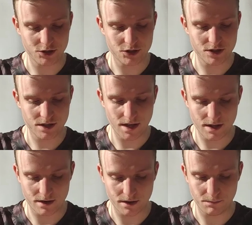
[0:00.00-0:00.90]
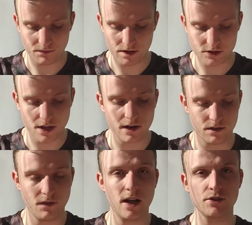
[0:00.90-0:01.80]
4, 4,
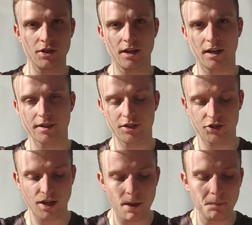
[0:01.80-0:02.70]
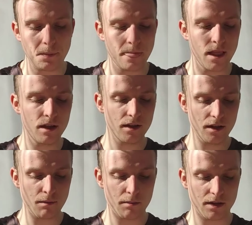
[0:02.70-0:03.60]
2, czyli klasyczne.
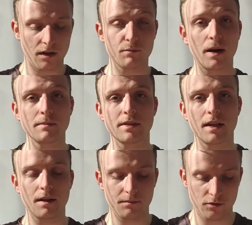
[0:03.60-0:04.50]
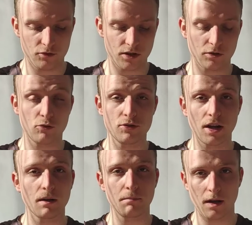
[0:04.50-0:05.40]
I mamy tak, w bramce Duszan
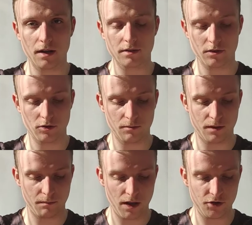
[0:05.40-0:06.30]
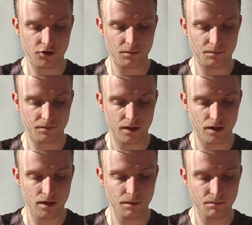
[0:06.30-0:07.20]
Kuciak, bardzo dobry mecz
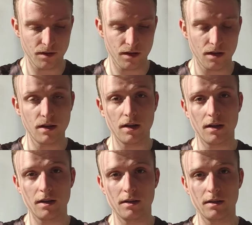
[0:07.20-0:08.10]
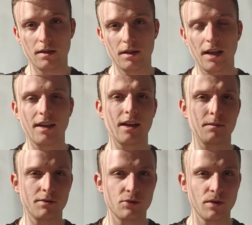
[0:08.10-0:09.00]
i e, Lechia
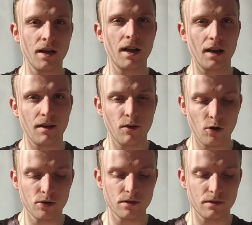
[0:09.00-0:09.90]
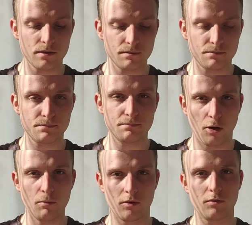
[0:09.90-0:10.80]
remisuje, ale on e,
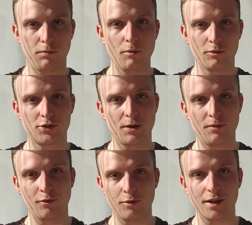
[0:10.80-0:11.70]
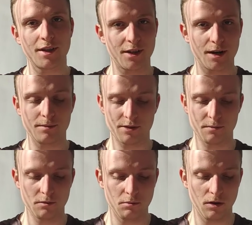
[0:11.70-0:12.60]
pomógł, pomógł, żeby w ogóle ten remis
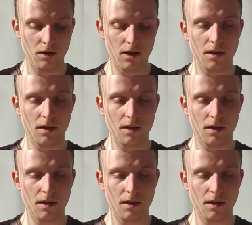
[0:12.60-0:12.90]
był, bo